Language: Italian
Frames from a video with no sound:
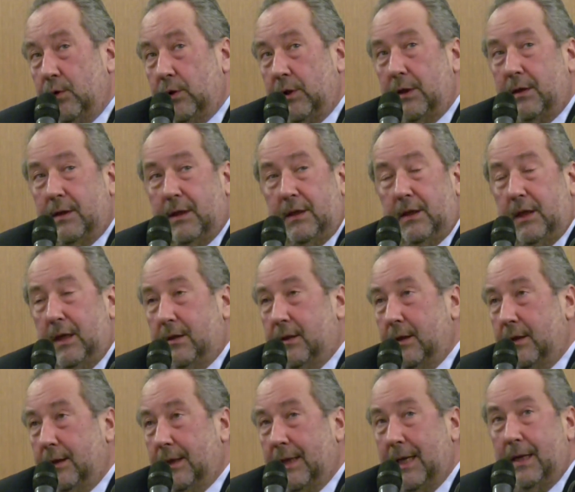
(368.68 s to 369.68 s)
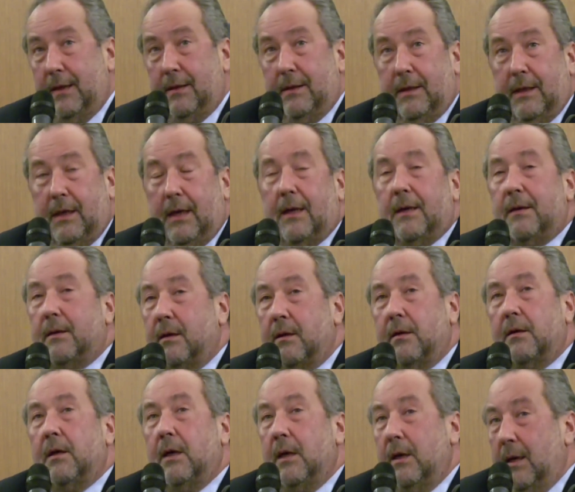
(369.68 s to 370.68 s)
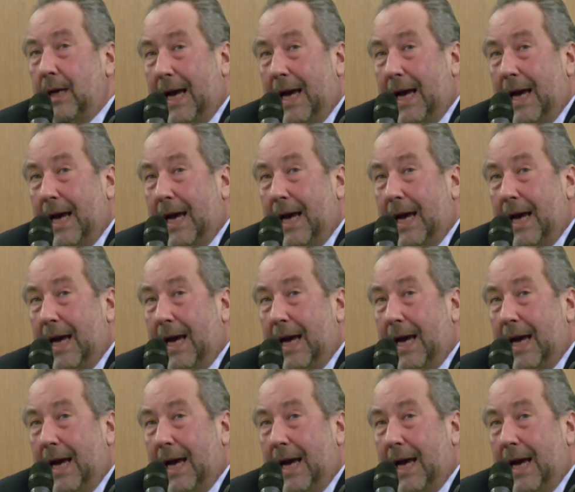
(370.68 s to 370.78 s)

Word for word: di, di assistenza eh,